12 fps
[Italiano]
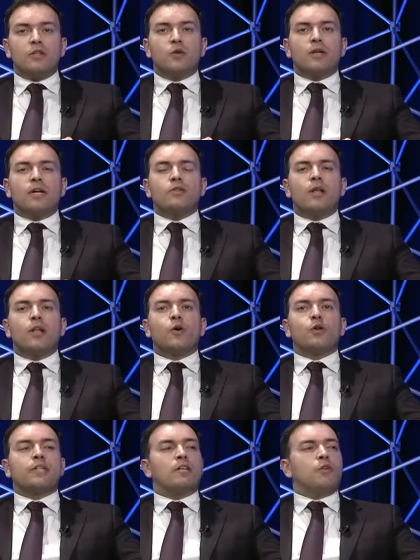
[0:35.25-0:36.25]
tornato al
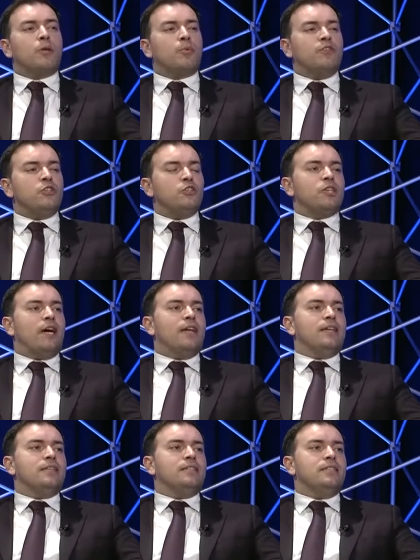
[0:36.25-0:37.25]
coordinatore
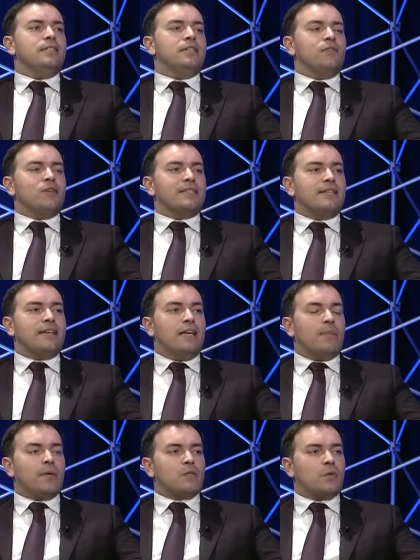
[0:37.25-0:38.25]
provinciale di Forza
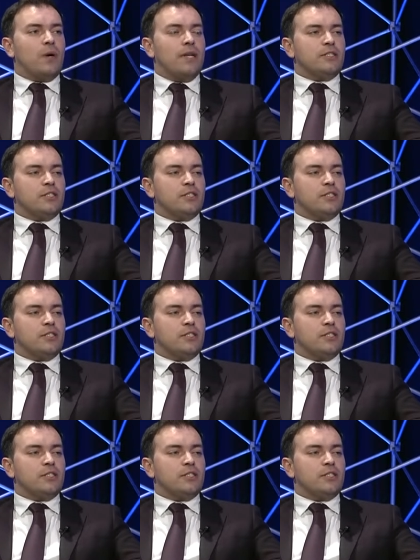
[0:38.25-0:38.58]
Italia, Pasquale